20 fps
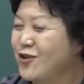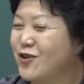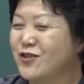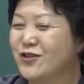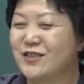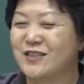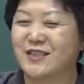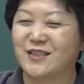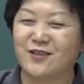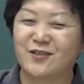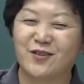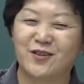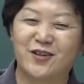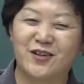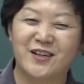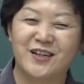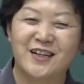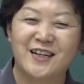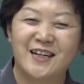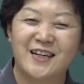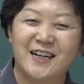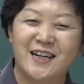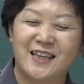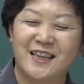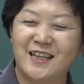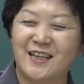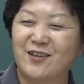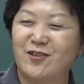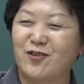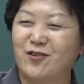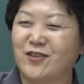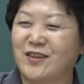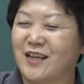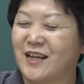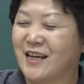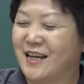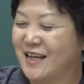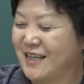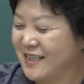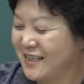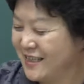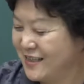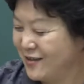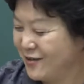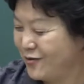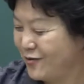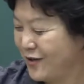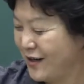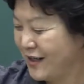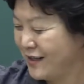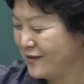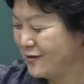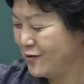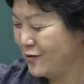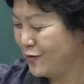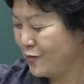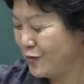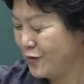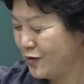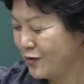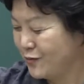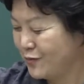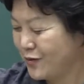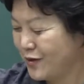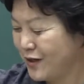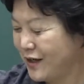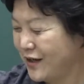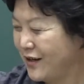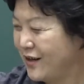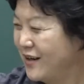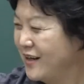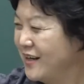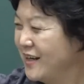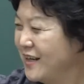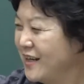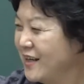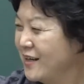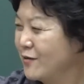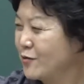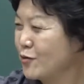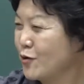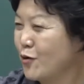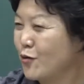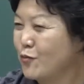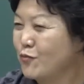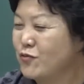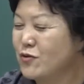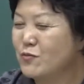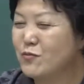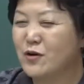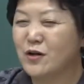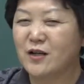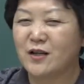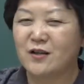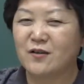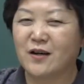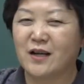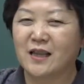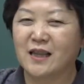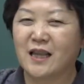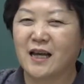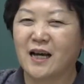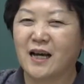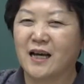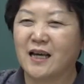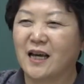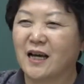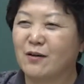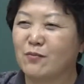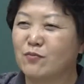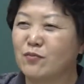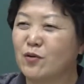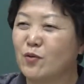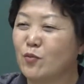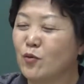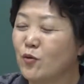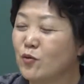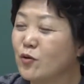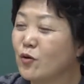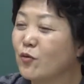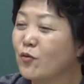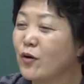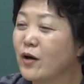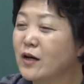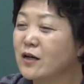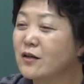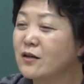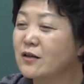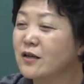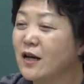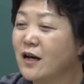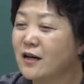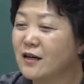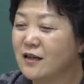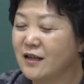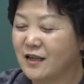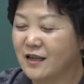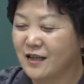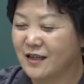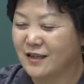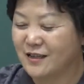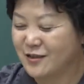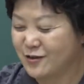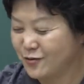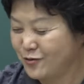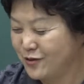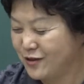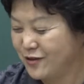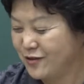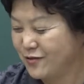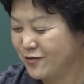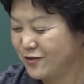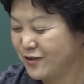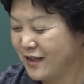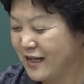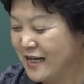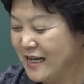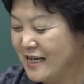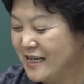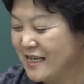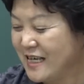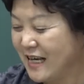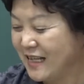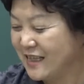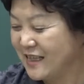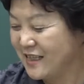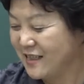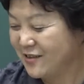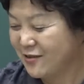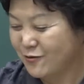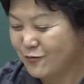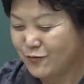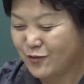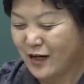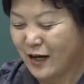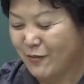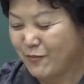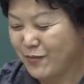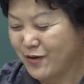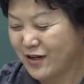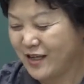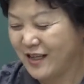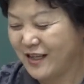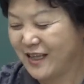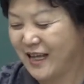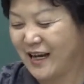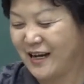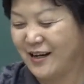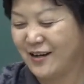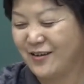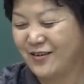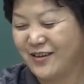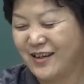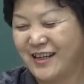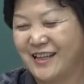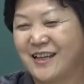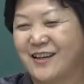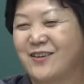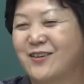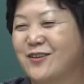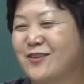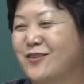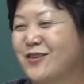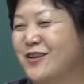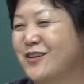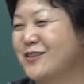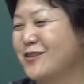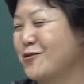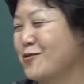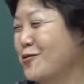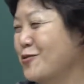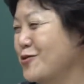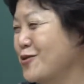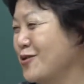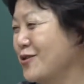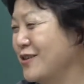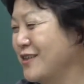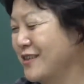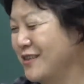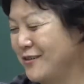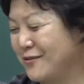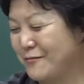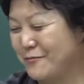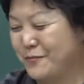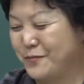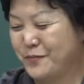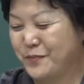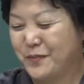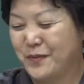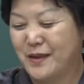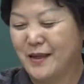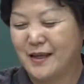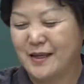귀를 씻고 그랬더니 뒤따라가는 그또 한 소보는 뭐예요 소 물 먹이러 왔다가 야뭐너왜 뭐, 그러냐 그랬더니 그 소리 듣고서 야 더러운 물안 먹인다고 가 거기도 역시 소죠 그죠 음.